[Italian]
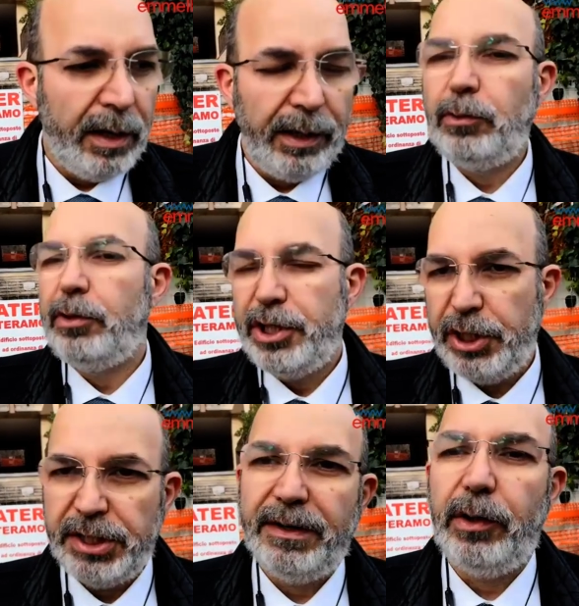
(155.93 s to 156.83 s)
che tutti ci
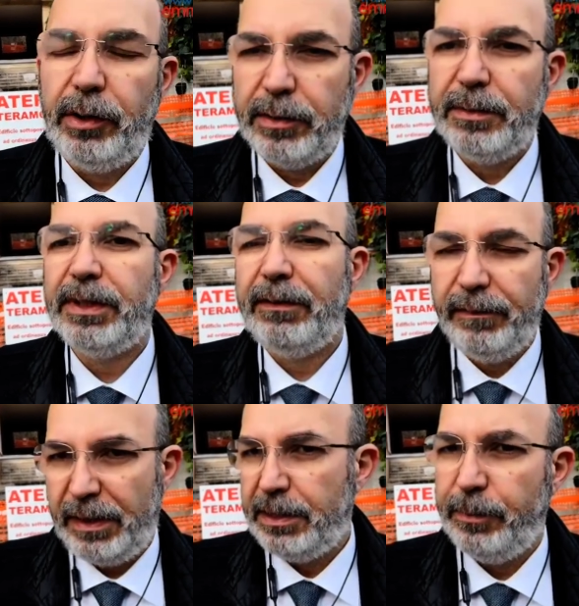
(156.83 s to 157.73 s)
dicevano che non si potevano
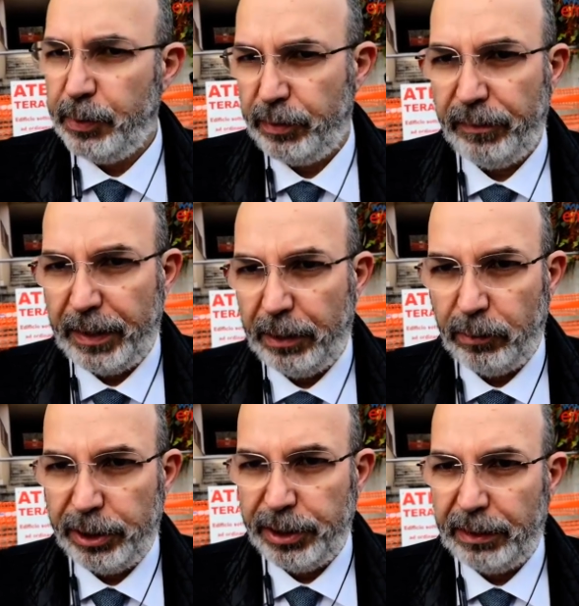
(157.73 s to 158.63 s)
fare, si possono fare
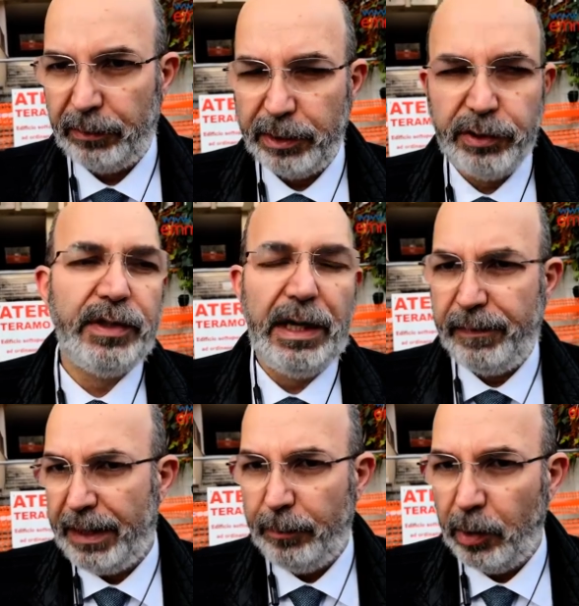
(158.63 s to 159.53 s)
alcune scelte coraggiose, le
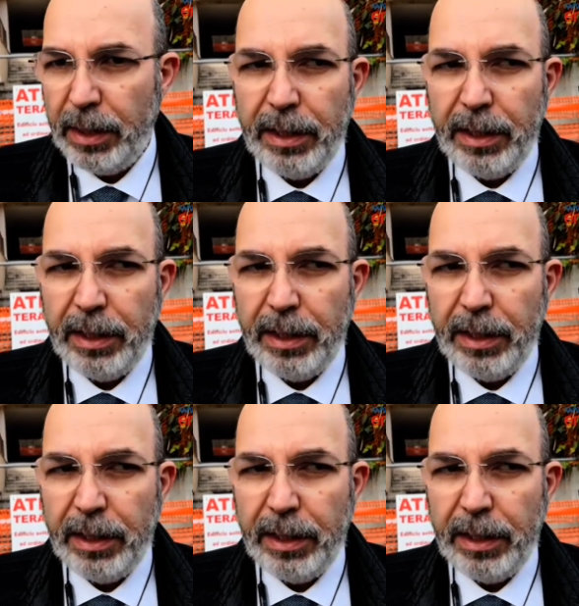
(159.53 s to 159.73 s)
faremo.